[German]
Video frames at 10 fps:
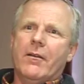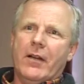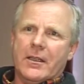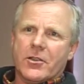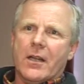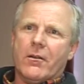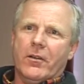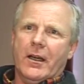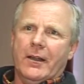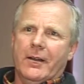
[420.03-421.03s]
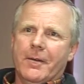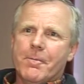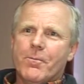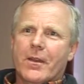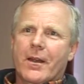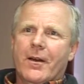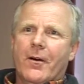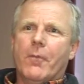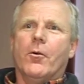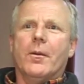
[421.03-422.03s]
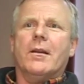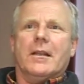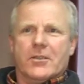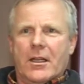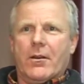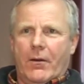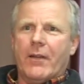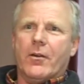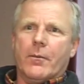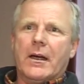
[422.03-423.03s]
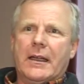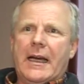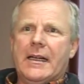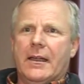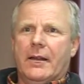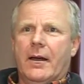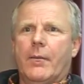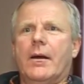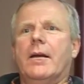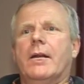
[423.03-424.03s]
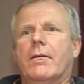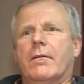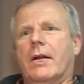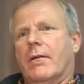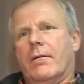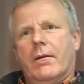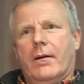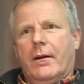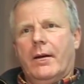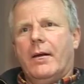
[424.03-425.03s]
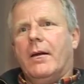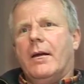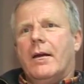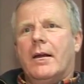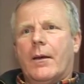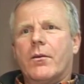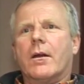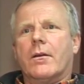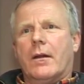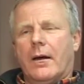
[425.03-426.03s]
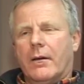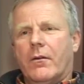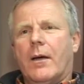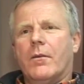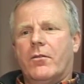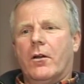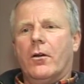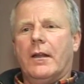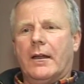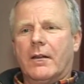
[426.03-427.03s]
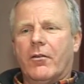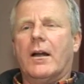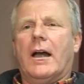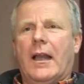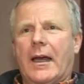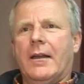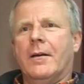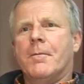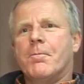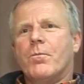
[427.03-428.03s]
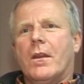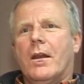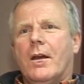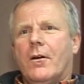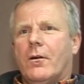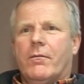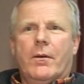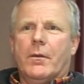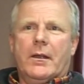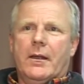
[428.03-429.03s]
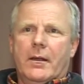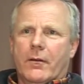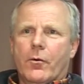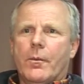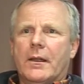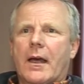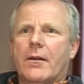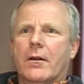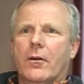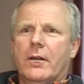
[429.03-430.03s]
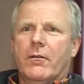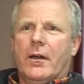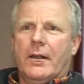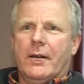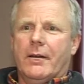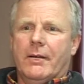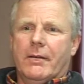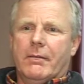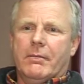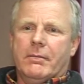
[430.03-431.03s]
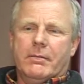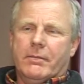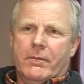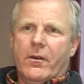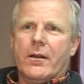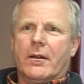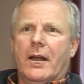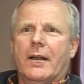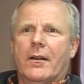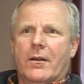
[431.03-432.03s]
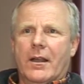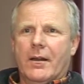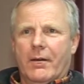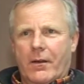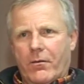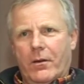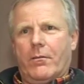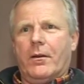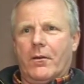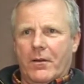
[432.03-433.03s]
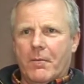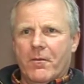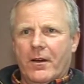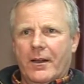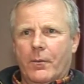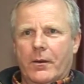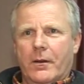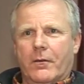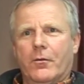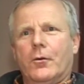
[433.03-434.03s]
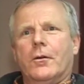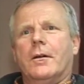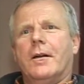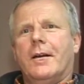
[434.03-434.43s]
Level an Stress wieder hatte, obwohl man sich den Stress zu Anfang mal geteilt hatte. Aber es, es ich habe es ja gesagt, wir haben mit vier Leuten angefangen, alleine. Und wenn man dann irgendwo mal 30 Leute waren, dann war es klar, dass jeder, dass wir zwar zusammen waren, aber irgendwo